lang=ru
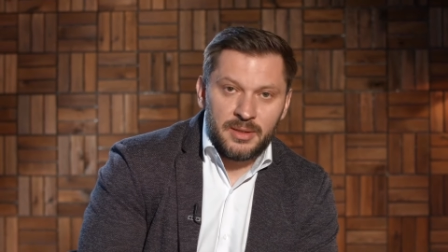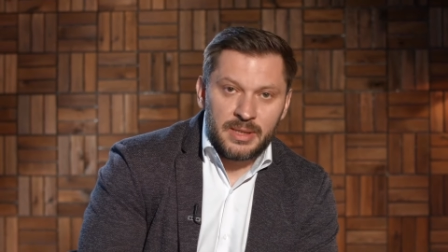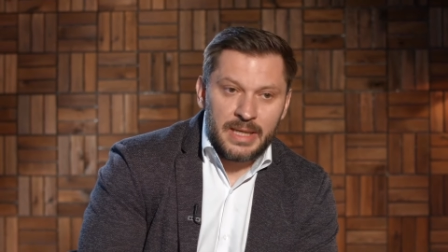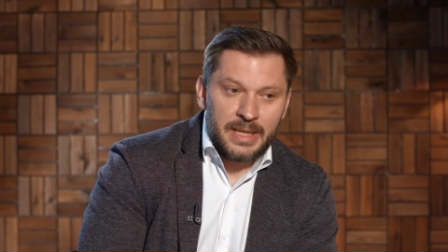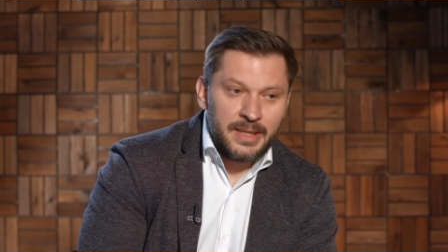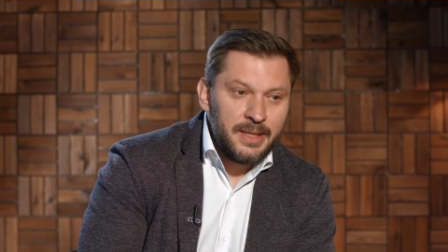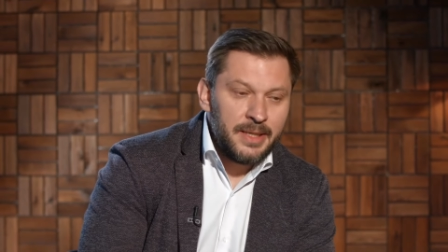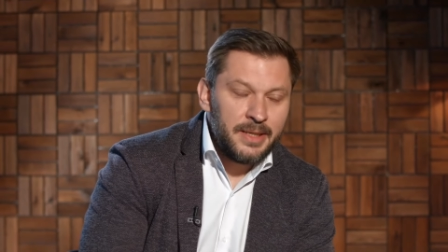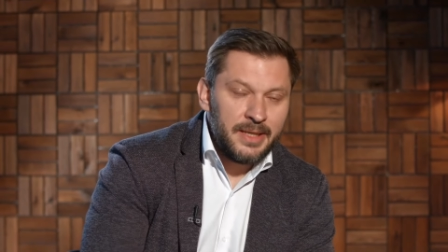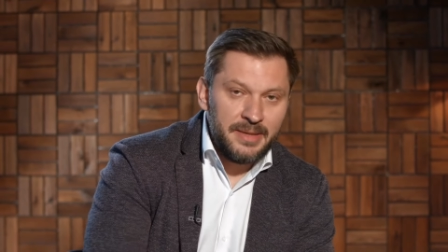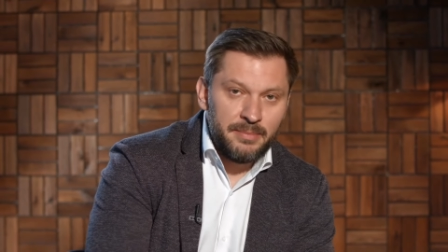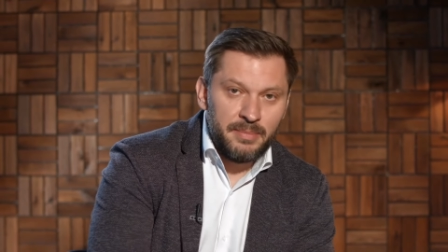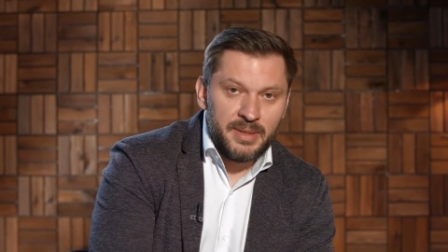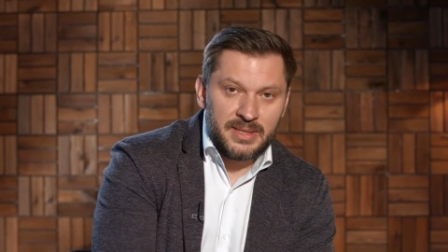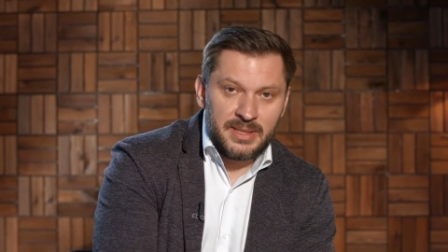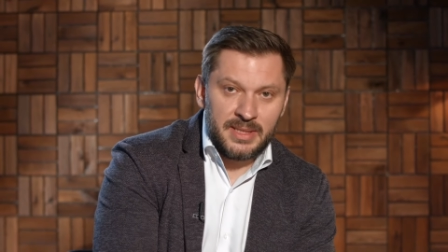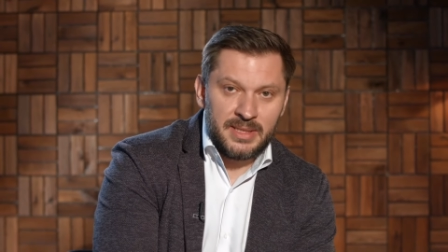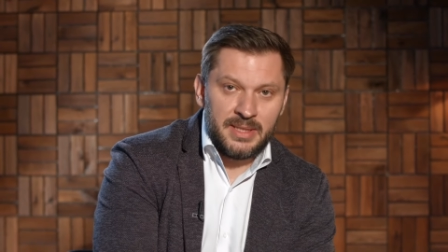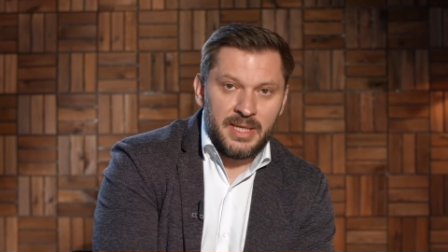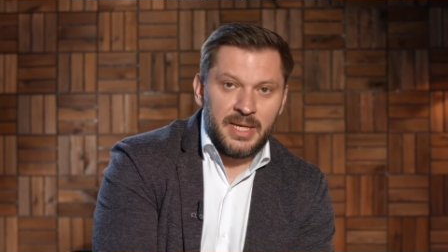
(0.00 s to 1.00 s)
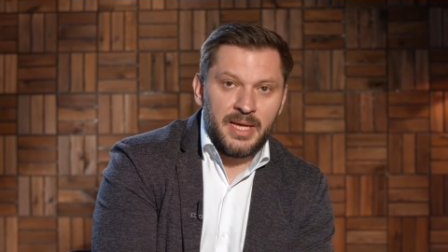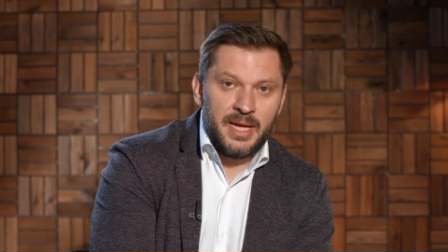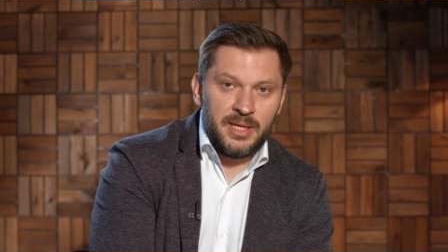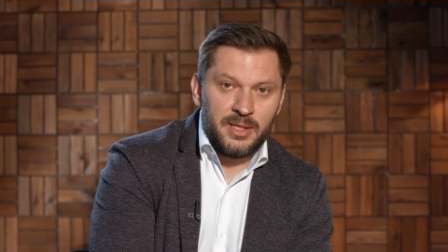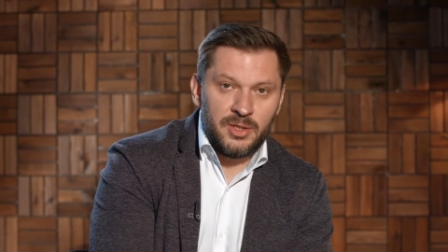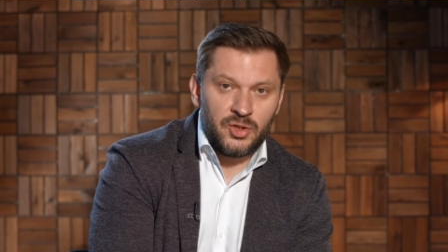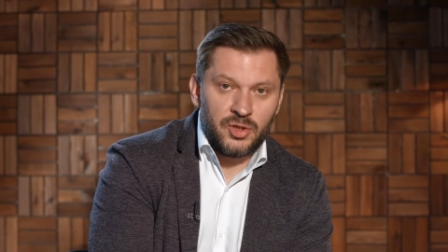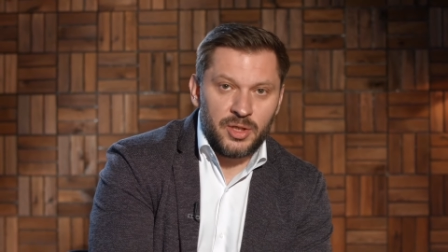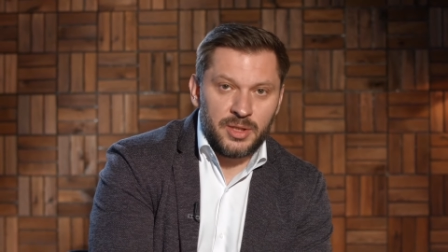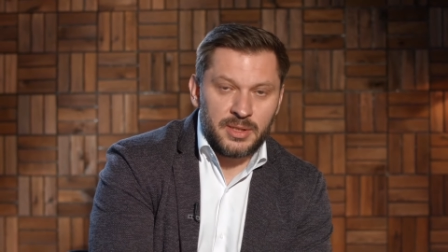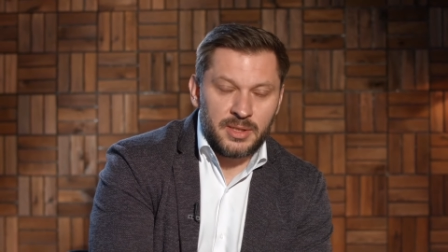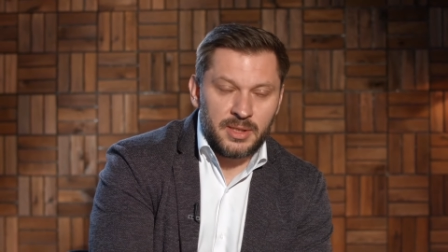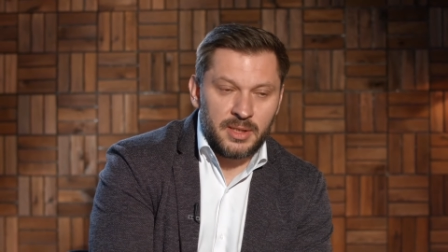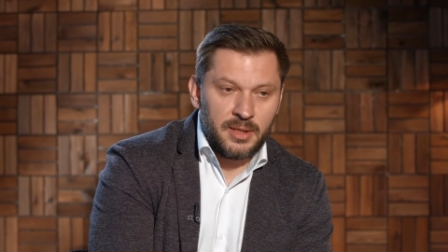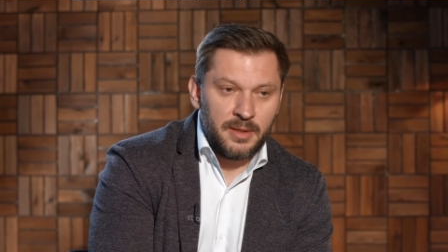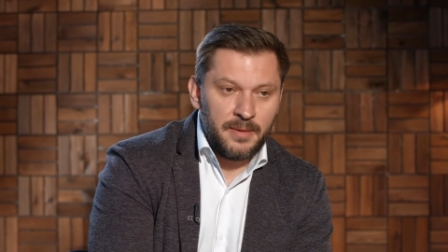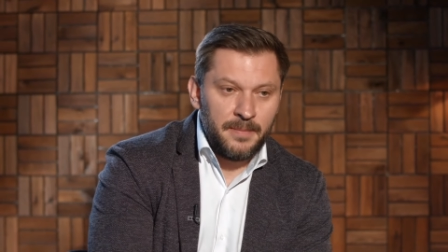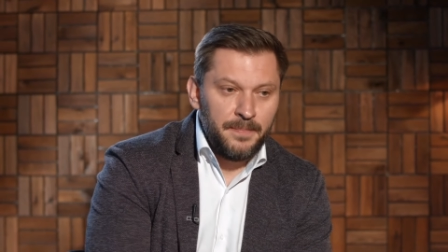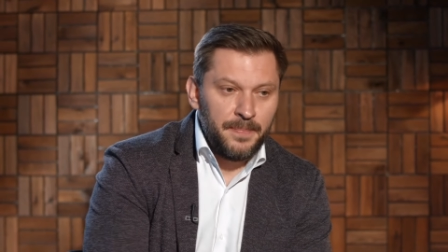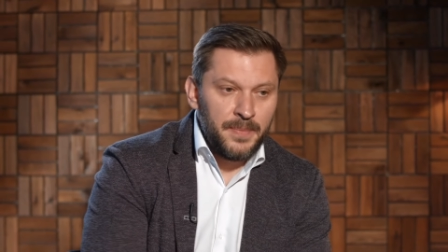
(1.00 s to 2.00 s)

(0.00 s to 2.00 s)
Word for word: каких-либо состояний женских.